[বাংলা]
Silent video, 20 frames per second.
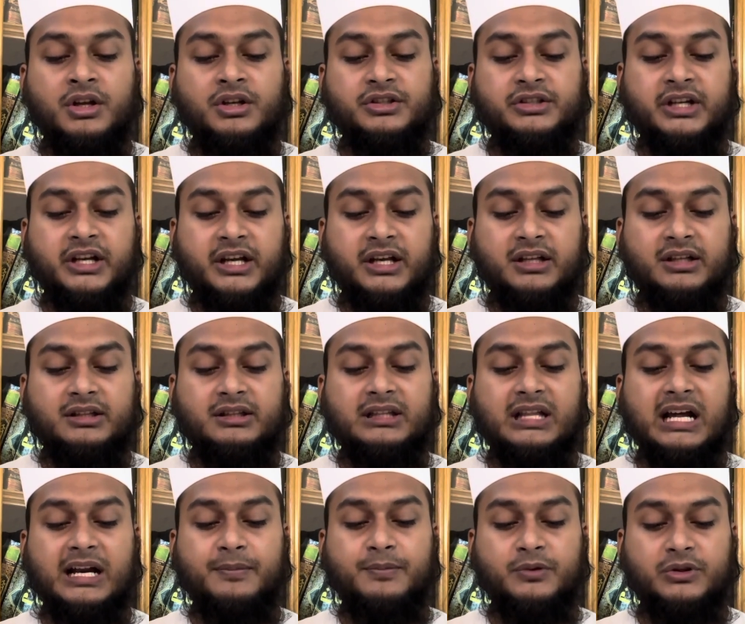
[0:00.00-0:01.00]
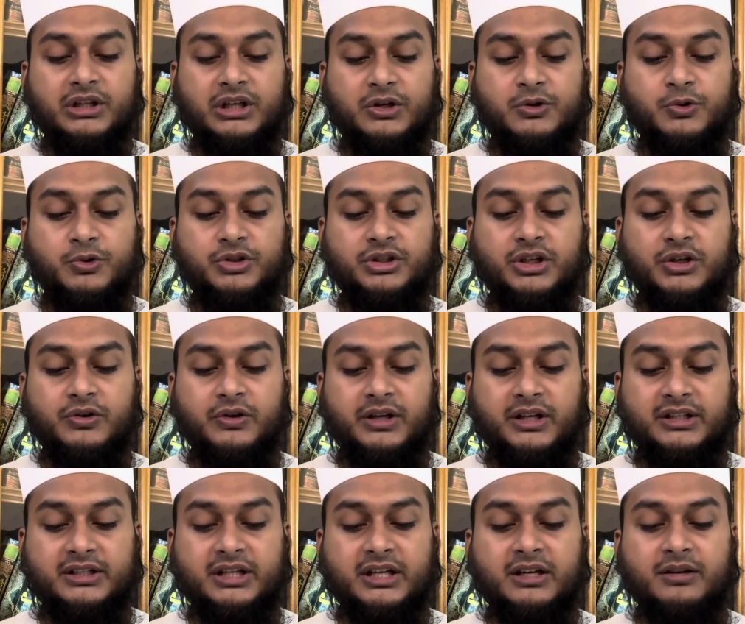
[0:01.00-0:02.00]
সে তার প্রতি খুশি
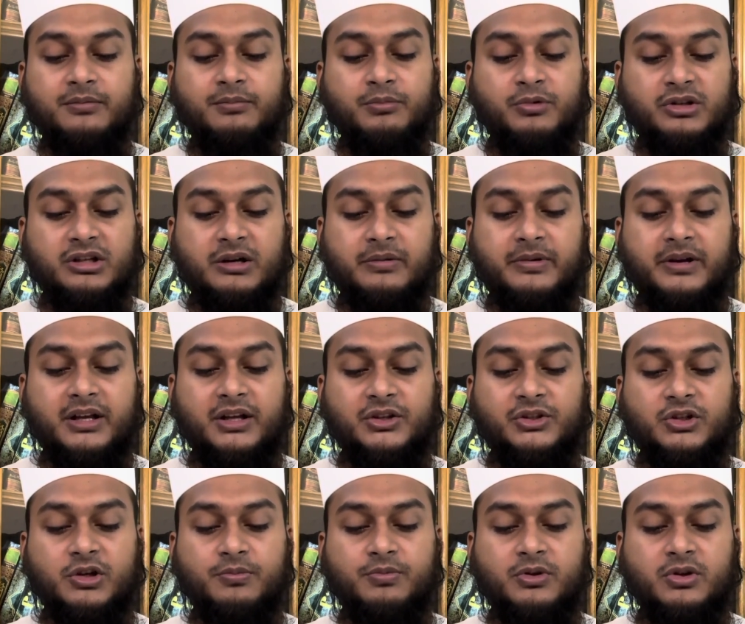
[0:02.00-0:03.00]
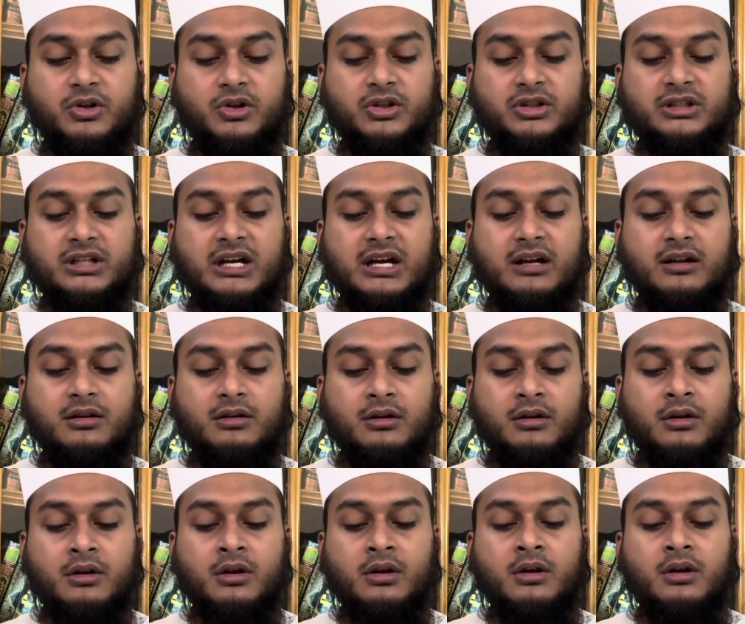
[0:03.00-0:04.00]
হয়েছে বোঝাবে স্বপ্নদ্রষ্টা
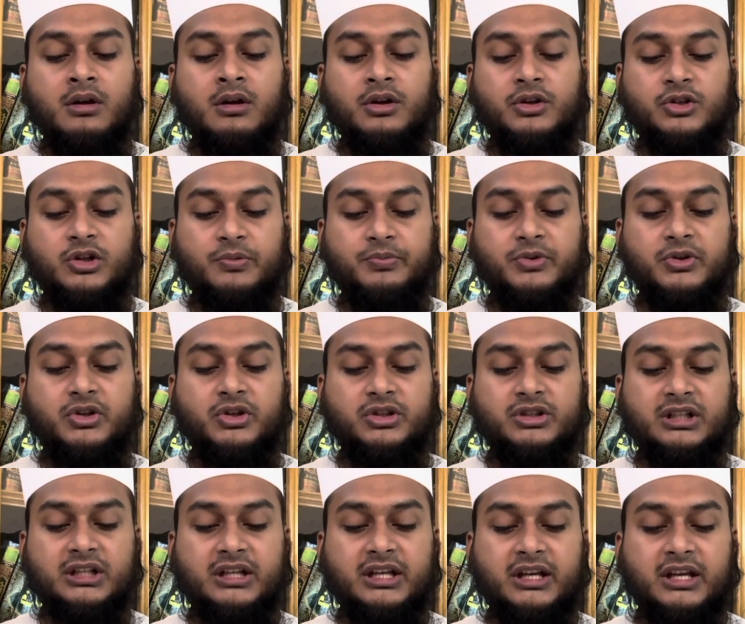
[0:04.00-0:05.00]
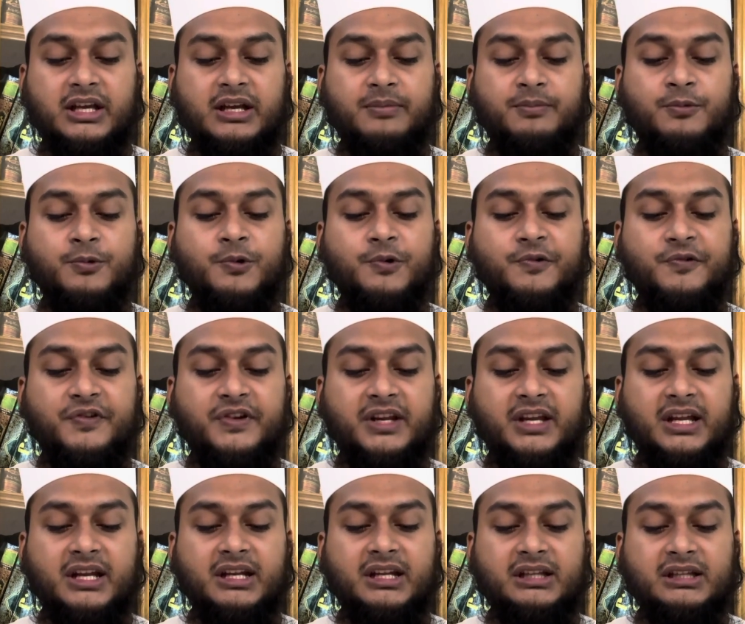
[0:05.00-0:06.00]
স্বপ্নদ্রষ্টা থেকে মুখ
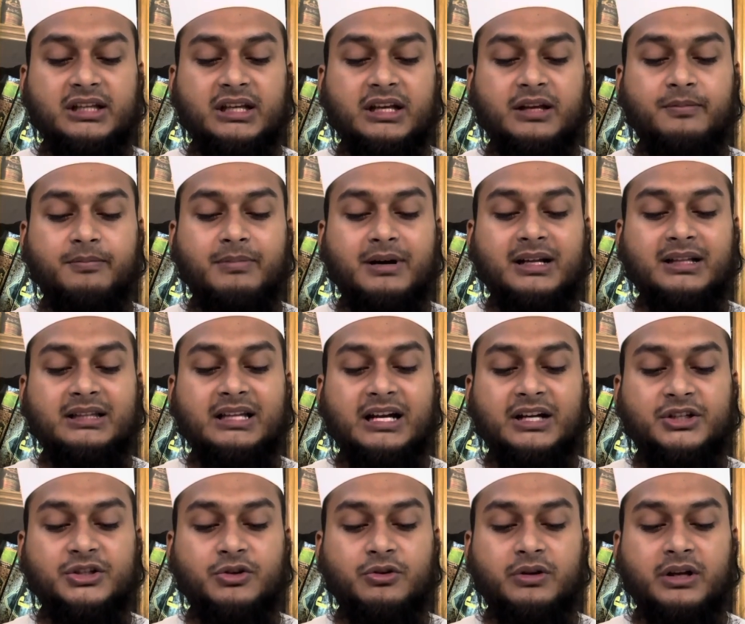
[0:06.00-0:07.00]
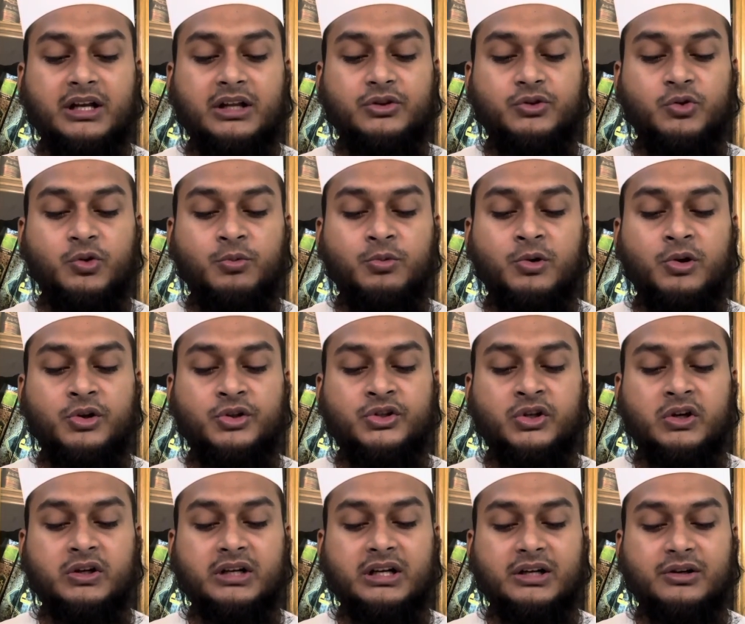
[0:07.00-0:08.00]
ফিরিয়ে নিতে বা তার সঙ্গে তুমুল
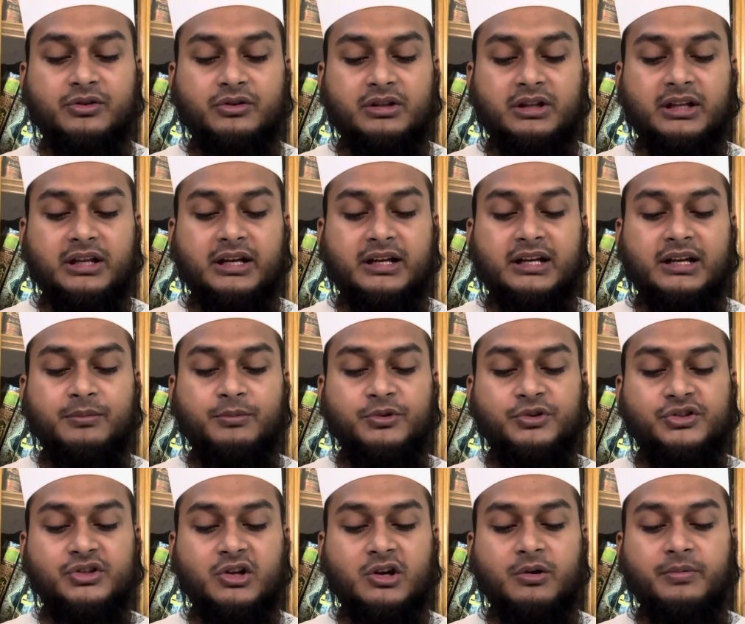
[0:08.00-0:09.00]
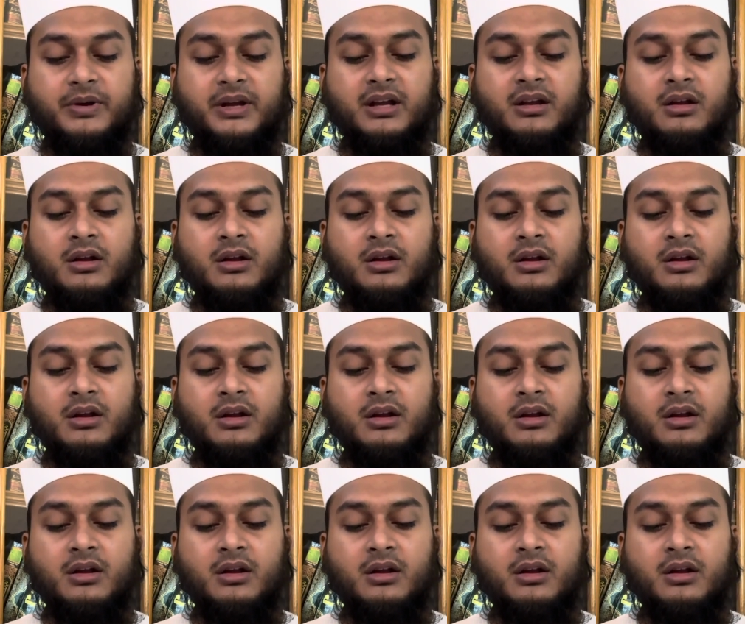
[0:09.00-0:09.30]
ঝগড়া করতে দেখলে বুঝতে হবে